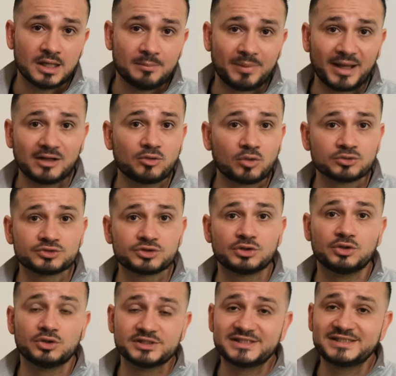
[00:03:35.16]
Par contre,
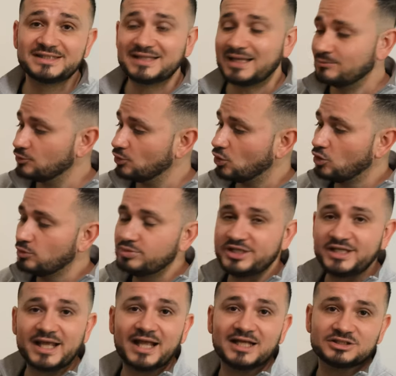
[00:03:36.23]
le système de
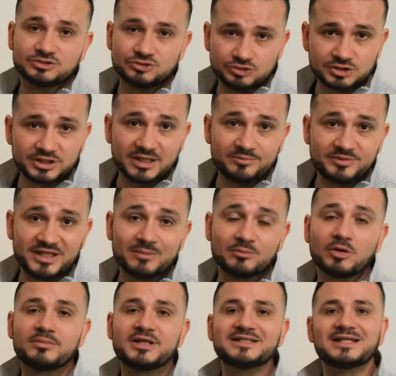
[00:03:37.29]
repliage du trépied
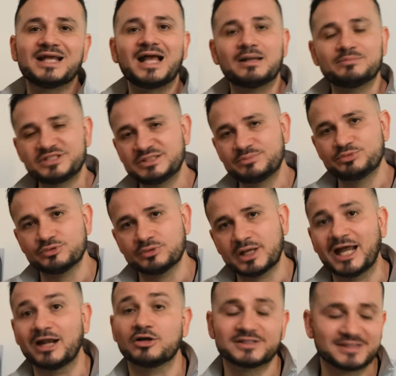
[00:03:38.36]
m'embête un petit peu.
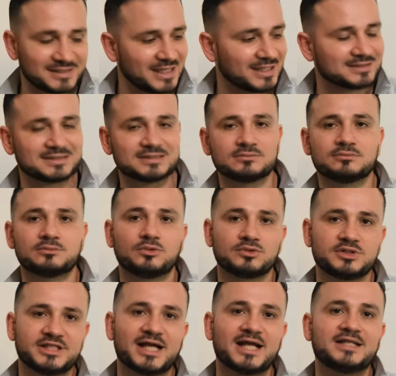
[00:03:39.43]
Alors certes, on
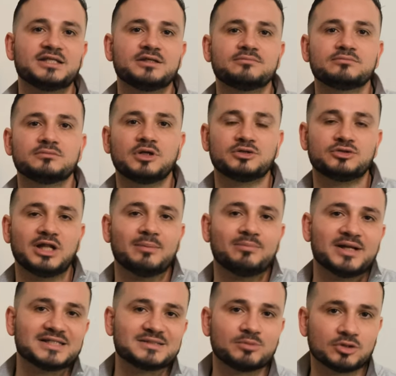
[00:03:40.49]
gagne euh, de la
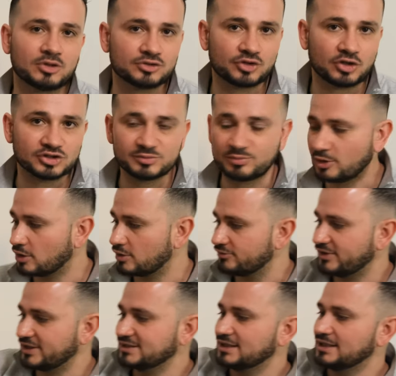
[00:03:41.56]
place pendant le transport en
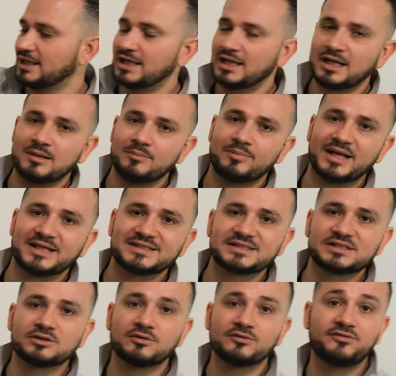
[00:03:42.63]
fait, parce
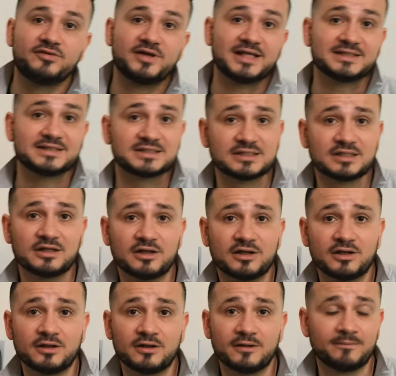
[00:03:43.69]
qu'en fait,
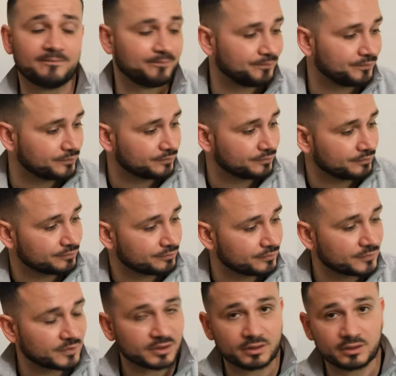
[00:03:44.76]
euh,
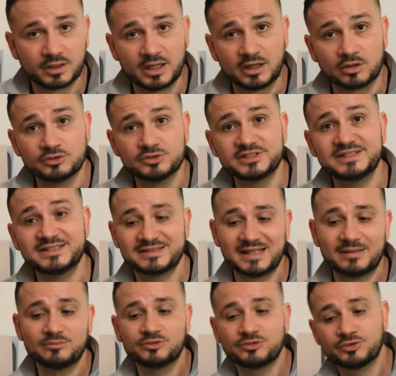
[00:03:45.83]
alors le
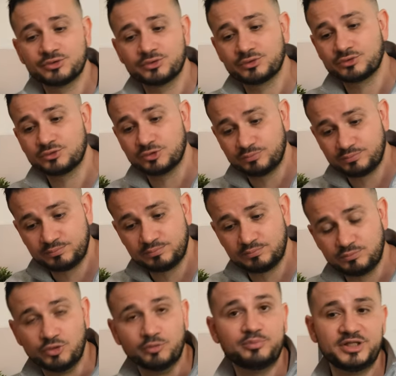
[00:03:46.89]
système de,
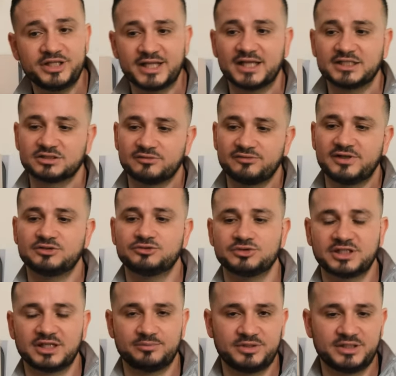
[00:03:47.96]
de, pliage en fait du
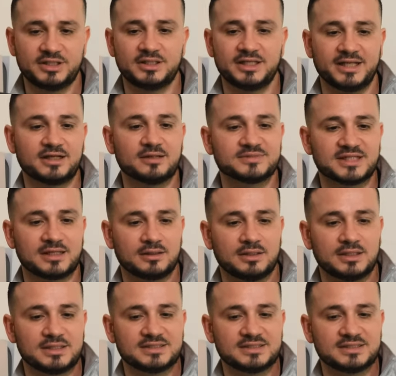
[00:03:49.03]
trépied est comme ça.